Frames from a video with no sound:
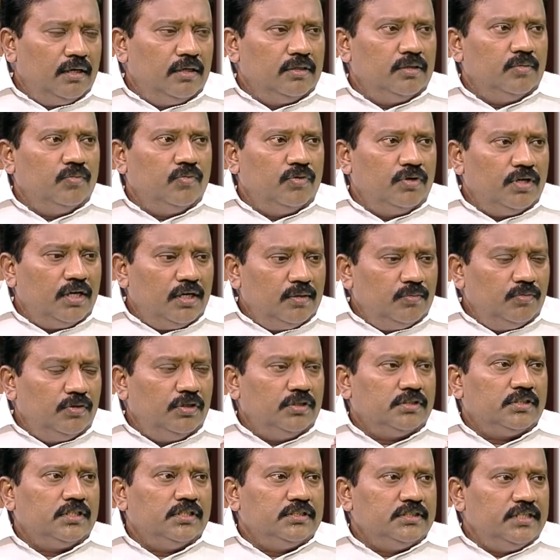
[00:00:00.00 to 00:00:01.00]
அந்த முன்னாள்
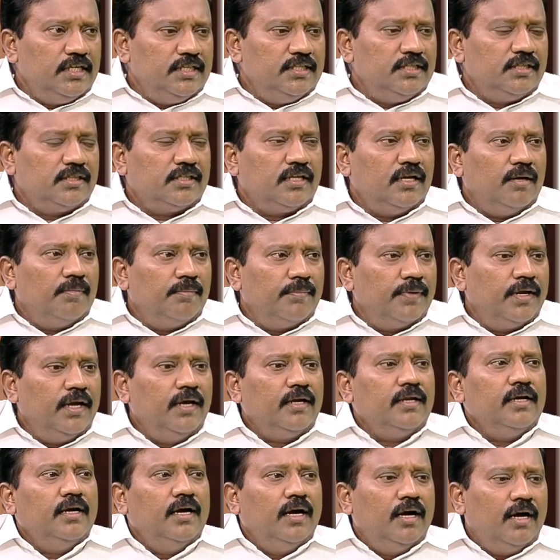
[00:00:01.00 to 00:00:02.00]
முதலமைச்சர் ஜெயலலிதா
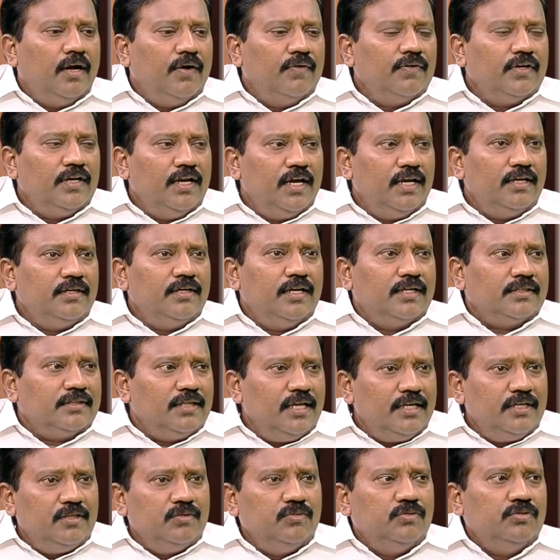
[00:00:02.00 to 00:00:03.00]
அம்மையார் அவங்கள
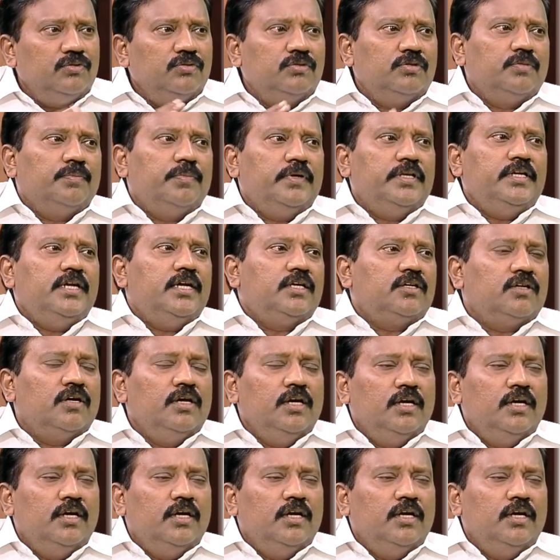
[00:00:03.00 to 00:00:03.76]
நேரத்தில் இவர் ஒரு பெரிய